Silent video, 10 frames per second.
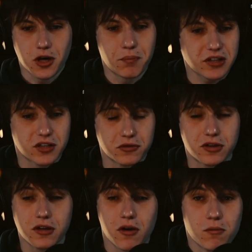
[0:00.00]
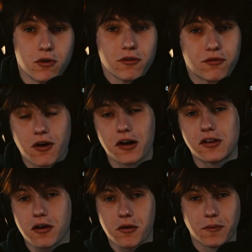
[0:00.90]
J'en persécuté dans le monde, faut
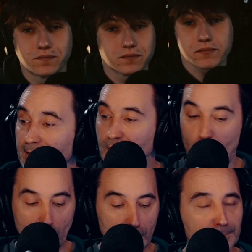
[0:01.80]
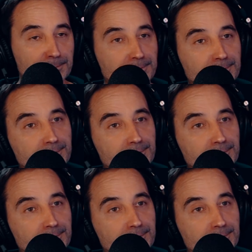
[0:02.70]
arrêter quoi. Co